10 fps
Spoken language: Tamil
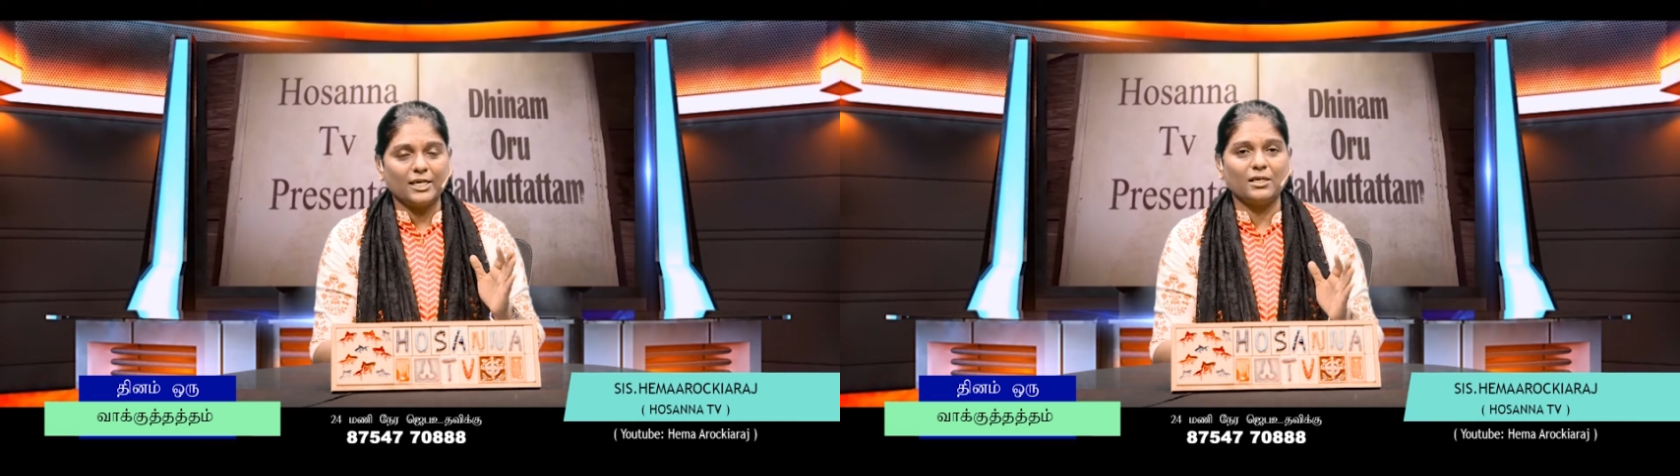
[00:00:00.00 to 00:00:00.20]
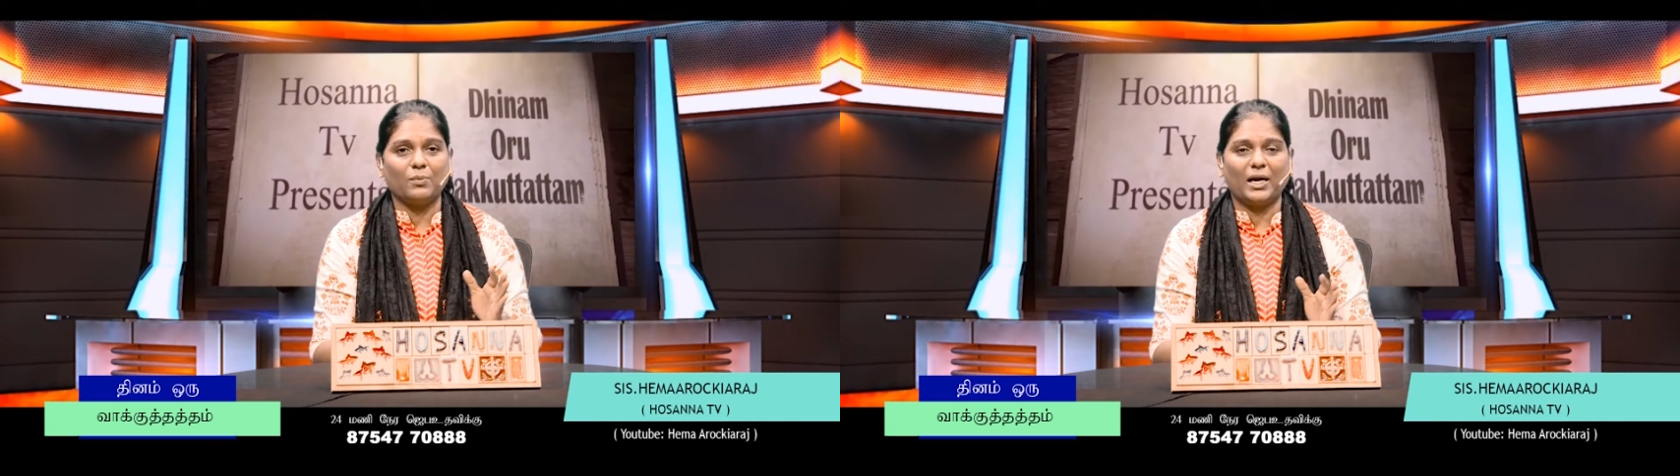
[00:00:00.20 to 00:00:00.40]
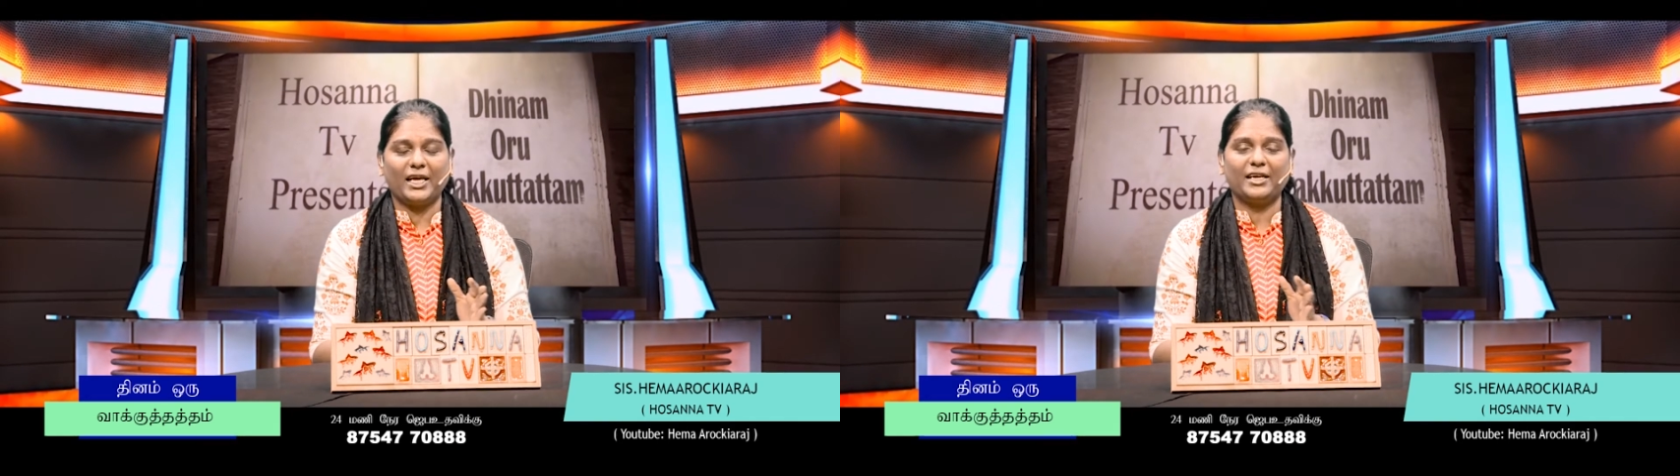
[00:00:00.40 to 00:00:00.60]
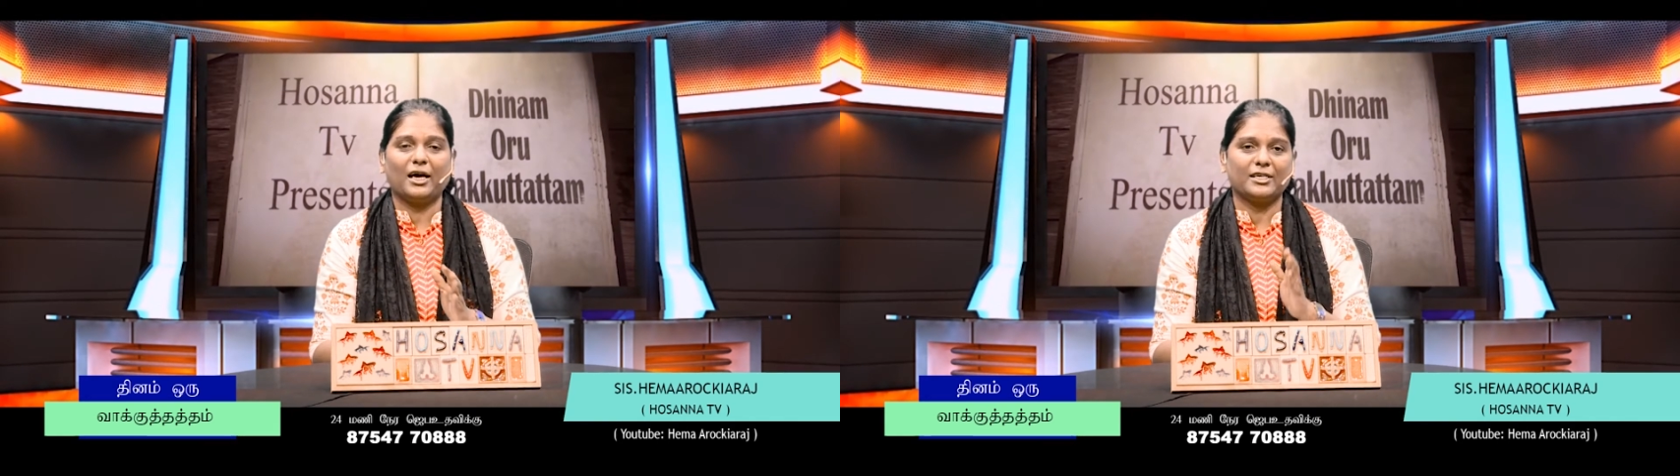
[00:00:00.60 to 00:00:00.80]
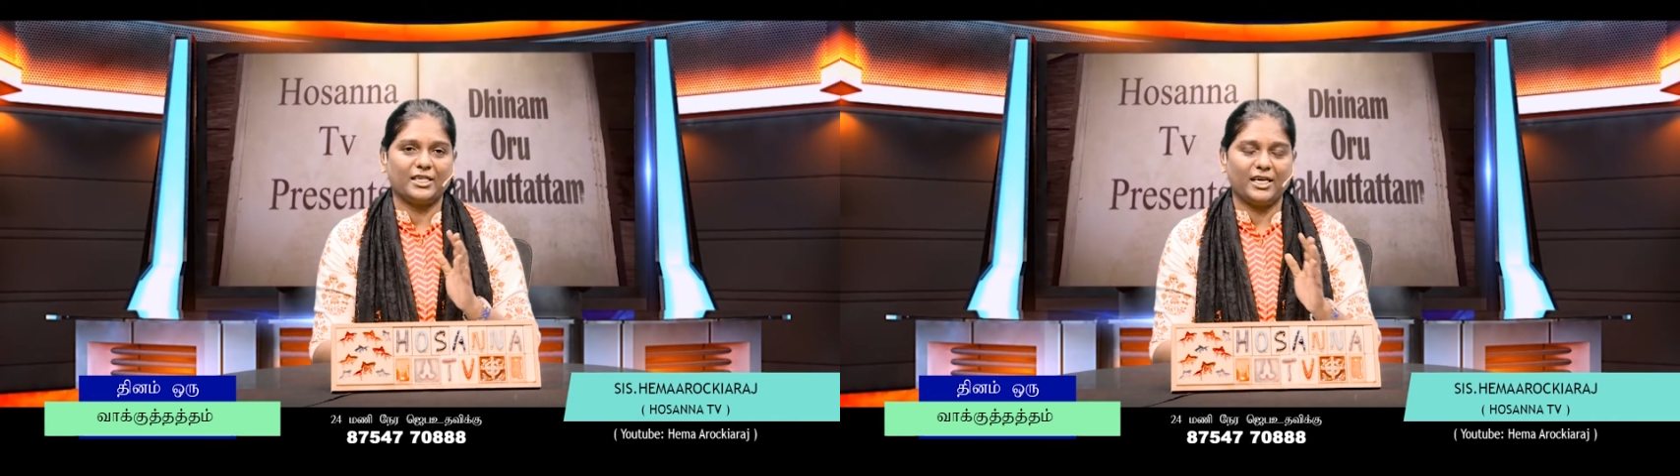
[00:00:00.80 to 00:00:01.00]
அந்த மலை
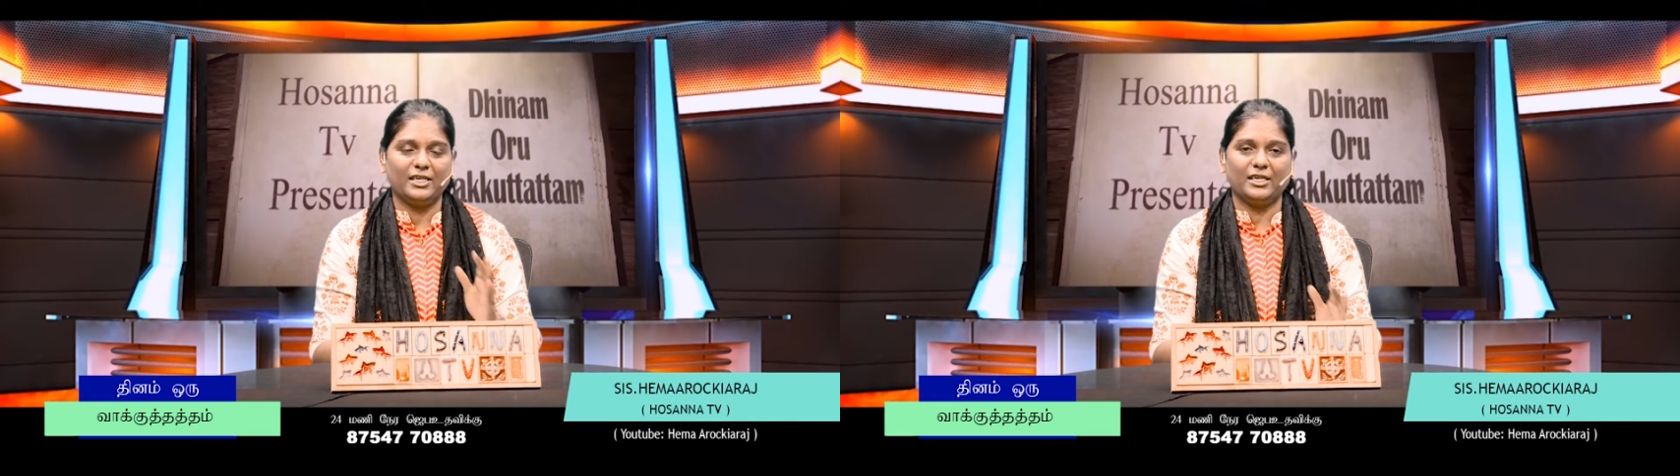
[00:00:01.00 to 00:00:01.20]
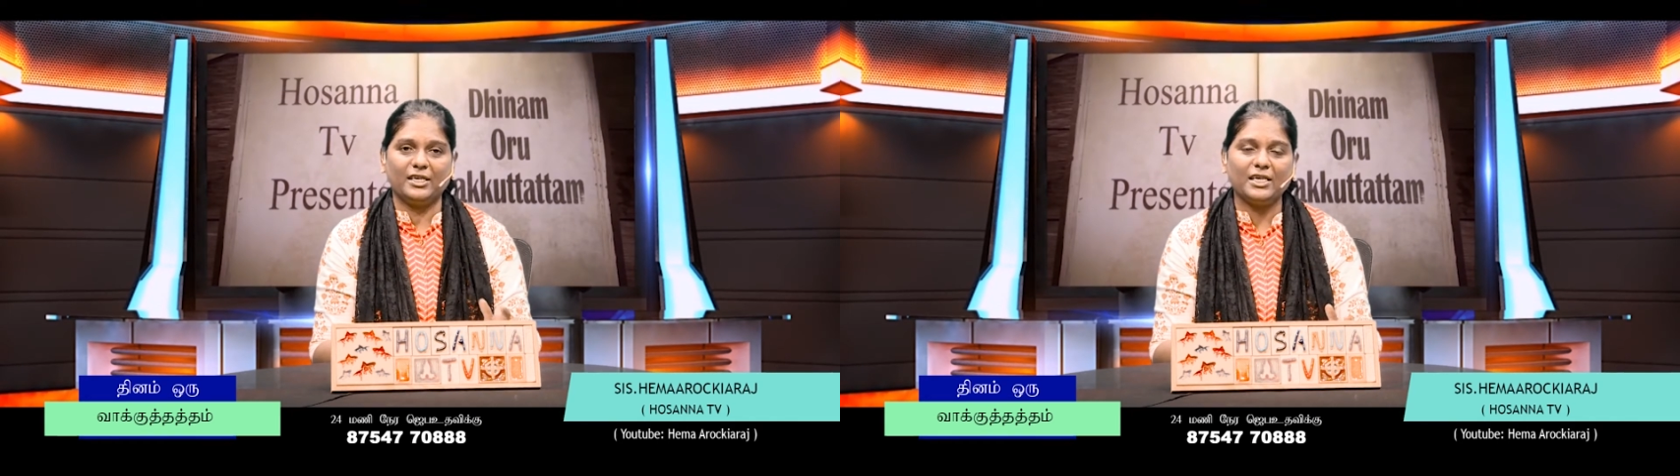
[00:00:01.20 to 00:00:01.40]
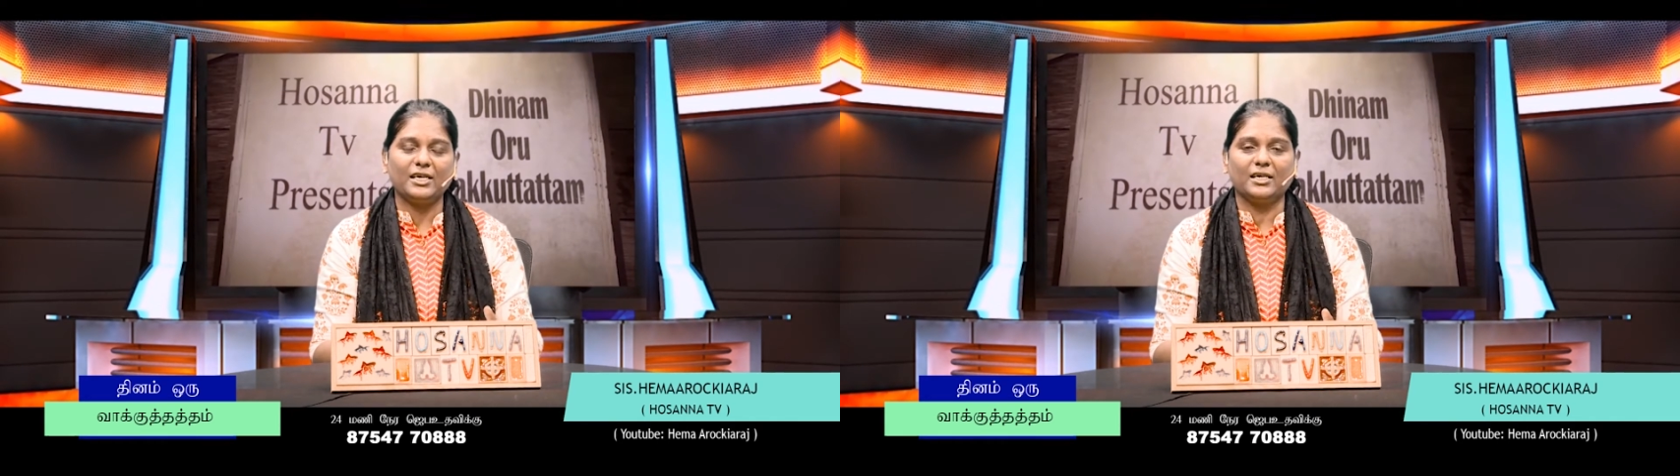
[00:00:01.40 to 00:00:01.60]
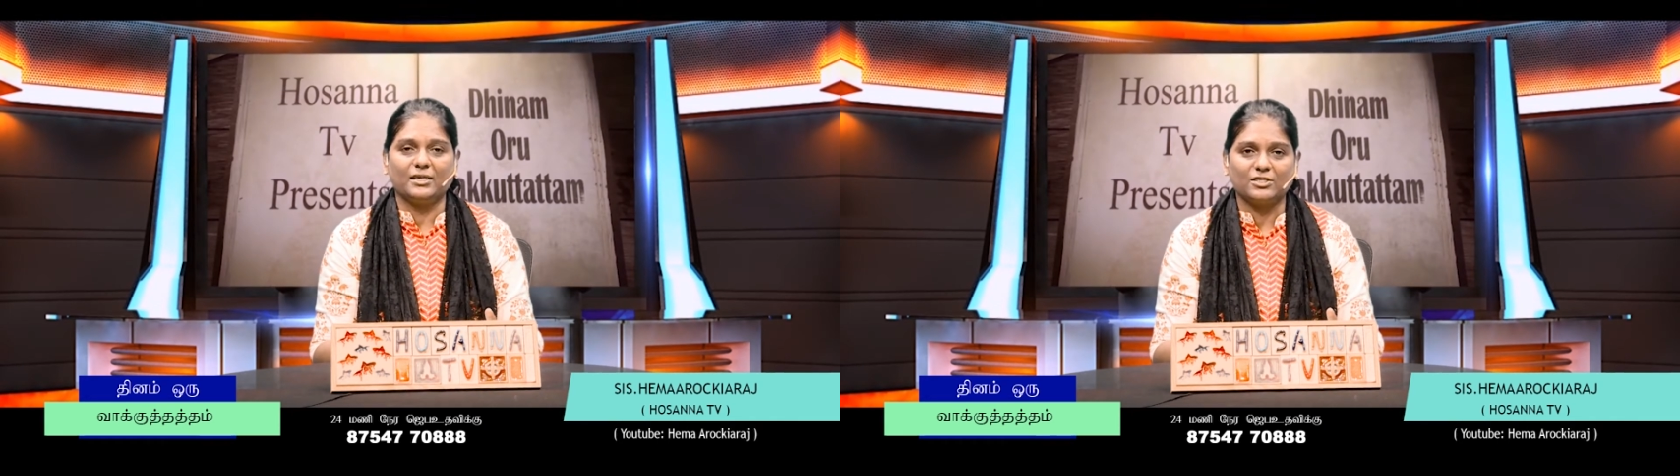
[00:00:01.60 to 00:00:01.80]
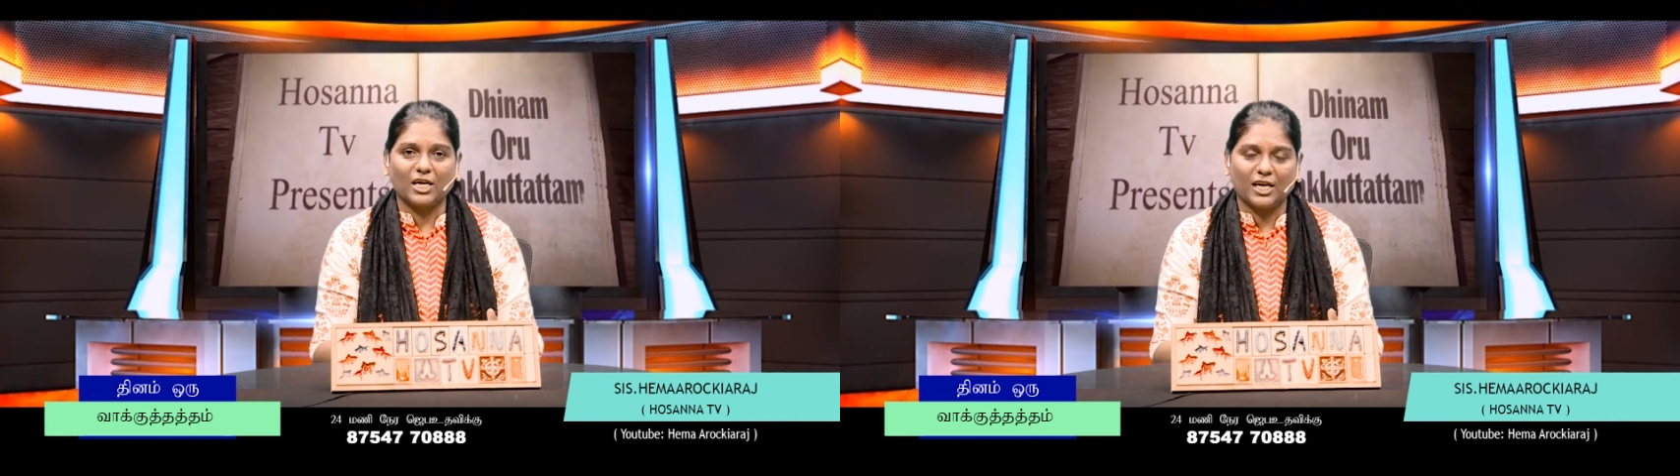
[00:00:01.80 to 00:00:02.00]
நாட்டை நீங்கள்